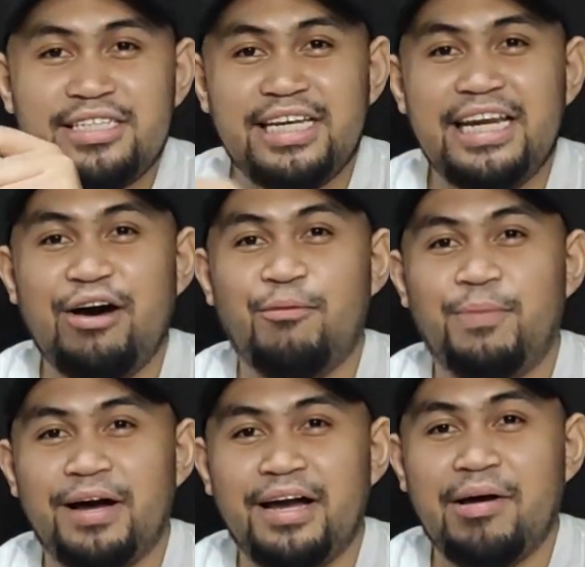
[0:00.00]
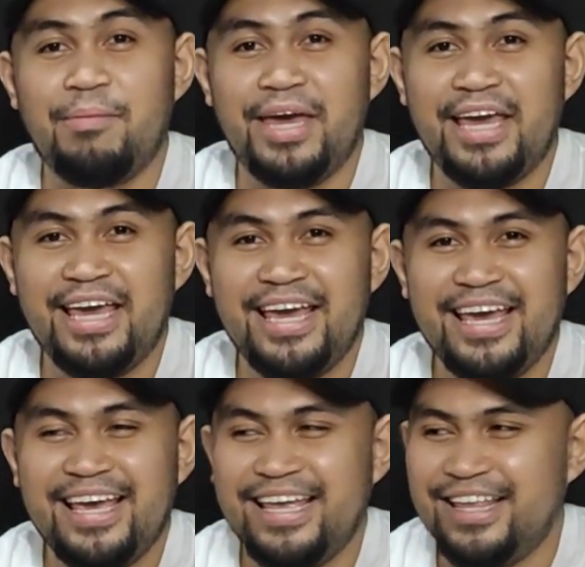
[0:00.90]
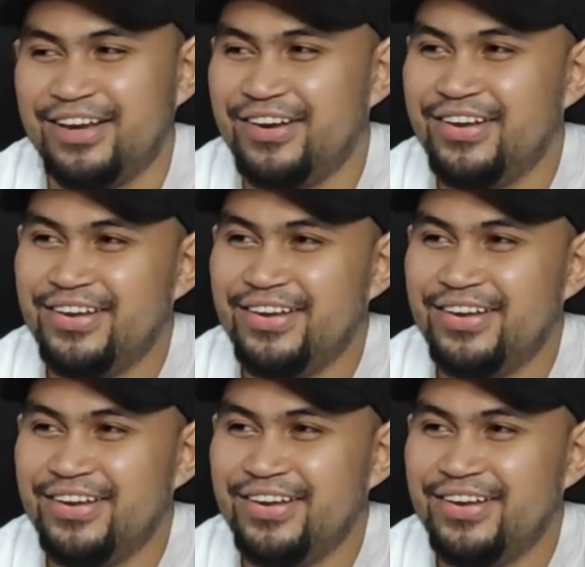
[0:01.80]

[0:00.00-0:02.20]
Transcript: nasilaw pag gabi. No?